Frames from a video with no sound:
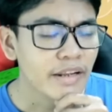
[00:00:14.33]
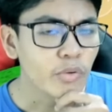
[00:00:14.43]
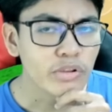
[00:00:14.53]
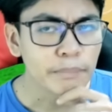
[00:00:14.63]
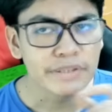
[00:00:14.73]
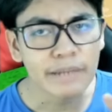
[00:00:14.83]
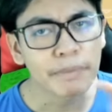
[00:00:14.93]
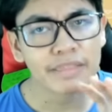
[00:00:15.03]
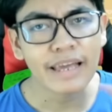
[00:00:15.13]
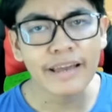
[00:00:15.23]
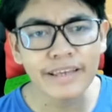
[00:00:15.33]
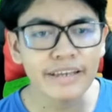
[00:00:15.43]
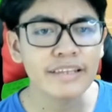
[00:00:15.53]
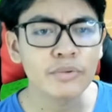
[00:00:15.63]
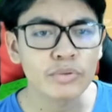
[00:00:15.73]
Dan aku sempat nggak percaya
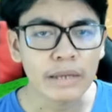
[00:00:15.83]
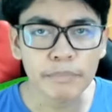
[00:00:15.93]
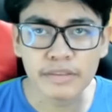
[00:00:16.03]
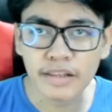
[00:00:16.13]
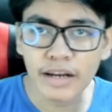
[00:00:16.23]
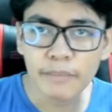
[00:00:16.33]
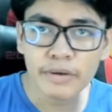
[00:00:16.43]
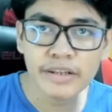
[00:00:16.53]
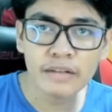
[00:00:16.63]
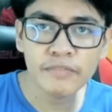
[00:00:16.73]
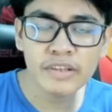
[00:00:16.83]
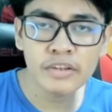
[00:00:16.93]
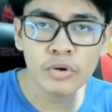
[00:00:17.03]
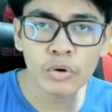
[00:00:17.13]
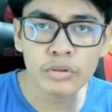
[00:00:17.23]
gitu. Tapi setelah melihat
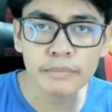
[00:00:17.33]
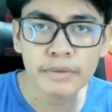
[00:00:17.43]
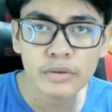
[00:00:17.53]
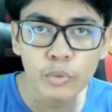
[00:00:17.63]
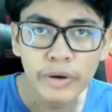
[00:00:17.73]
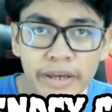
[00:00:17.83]
video temanku